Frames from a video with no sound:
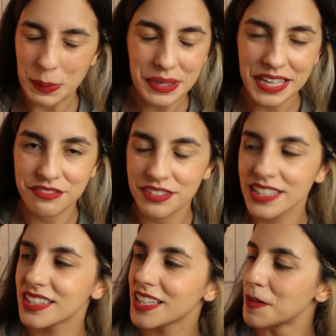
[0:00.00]
para minha
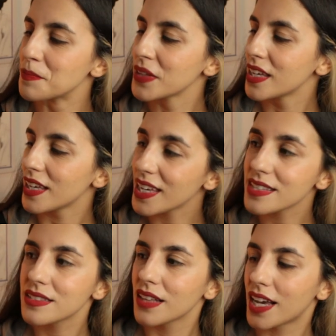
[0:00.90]
vida,
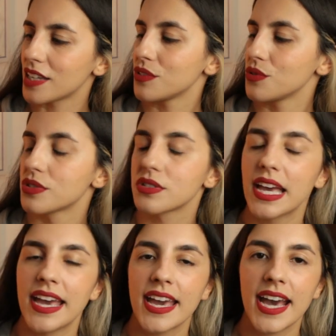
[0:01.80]
Exilados
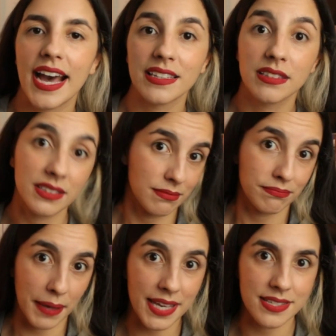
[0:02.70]
é a
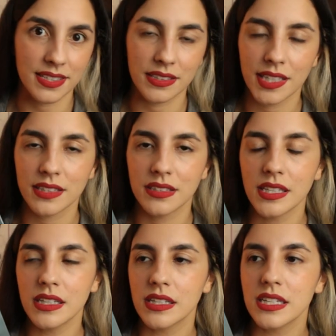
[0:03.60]
peça, né,
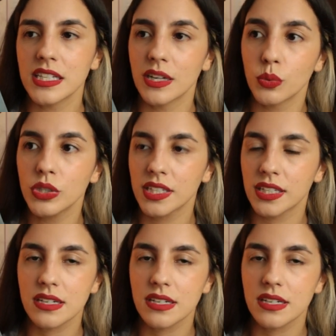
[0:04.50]
dele, que ele é a única